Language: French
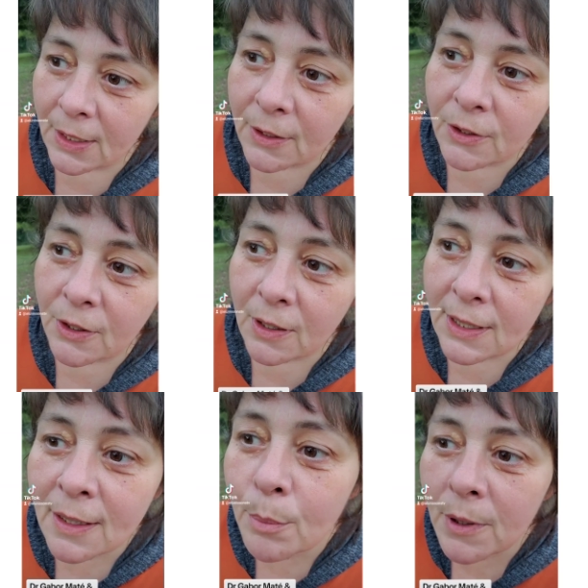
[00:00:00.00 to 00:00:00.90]
Docteur
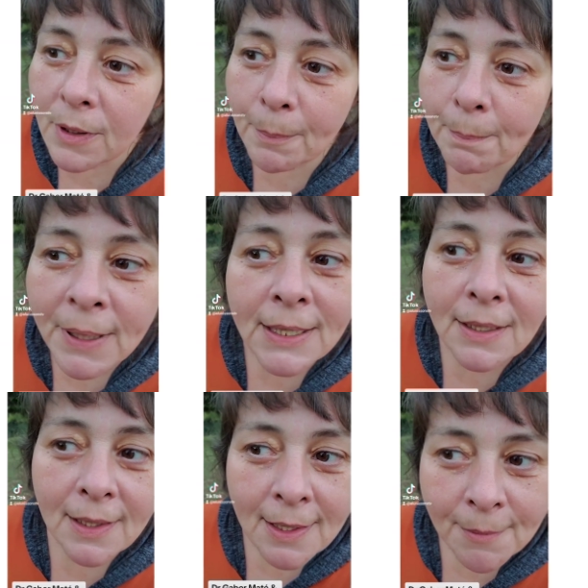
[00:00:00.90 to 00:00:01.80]
Gabor
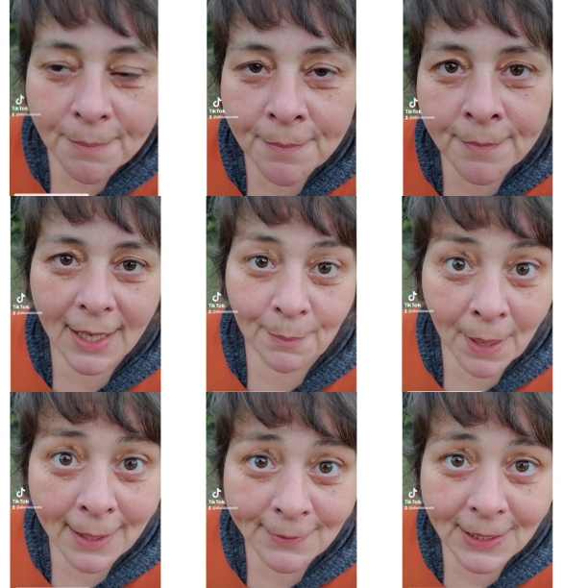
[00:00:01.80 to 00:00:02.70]
Maté et
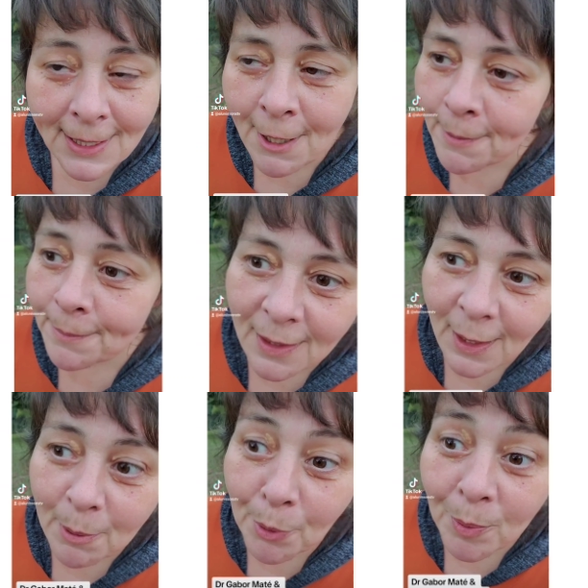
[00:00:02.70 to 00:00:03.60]
Marvin
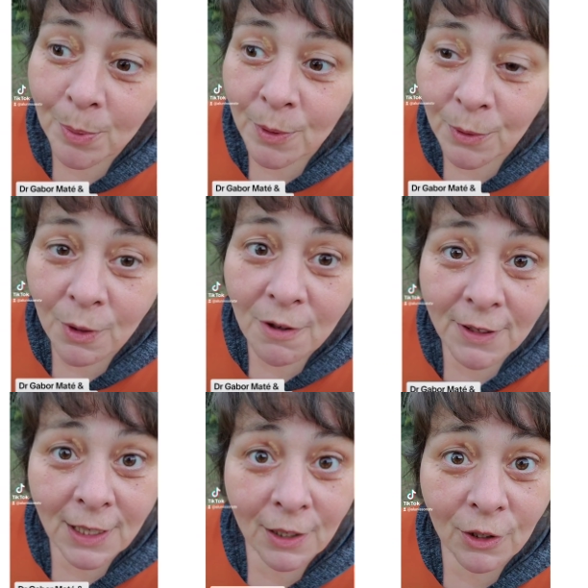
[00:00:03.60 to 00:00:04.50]
à propos du love à
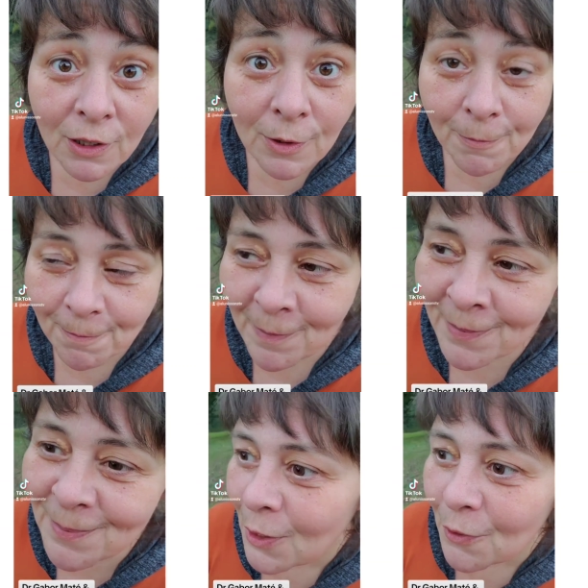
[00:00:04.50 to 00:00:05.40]
l'école.
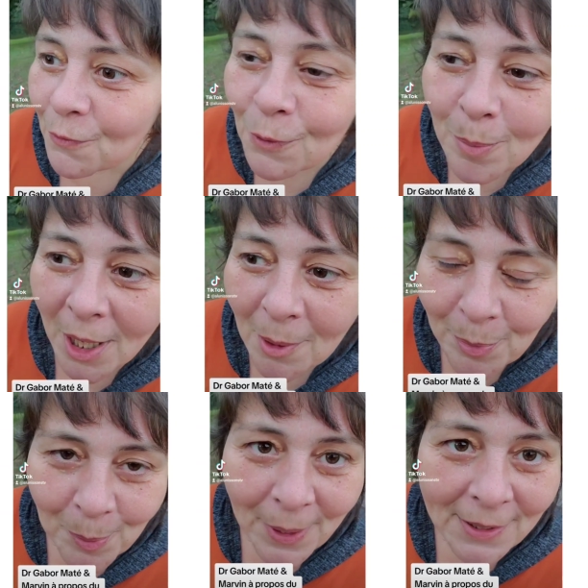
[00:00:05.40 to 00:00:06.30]
Vu par
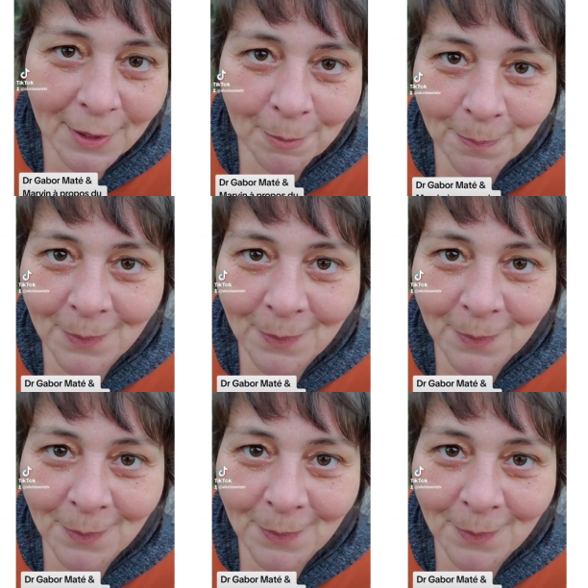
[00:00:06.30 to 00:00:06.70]
Popette.